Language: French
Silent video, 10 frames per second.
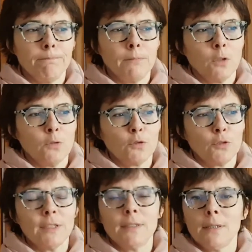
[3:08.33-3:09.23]
dans nos
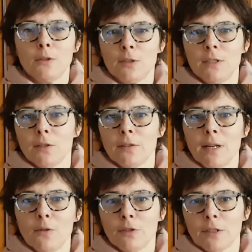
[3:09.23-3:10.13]
sociétés
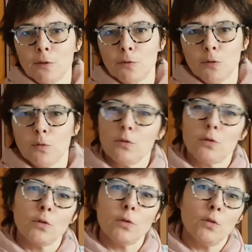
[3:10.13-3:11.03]
occidentales, on s'est rendu compte
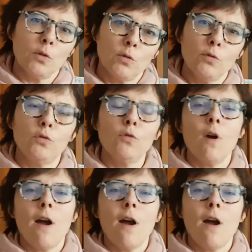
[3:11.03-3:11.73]
que le kudzu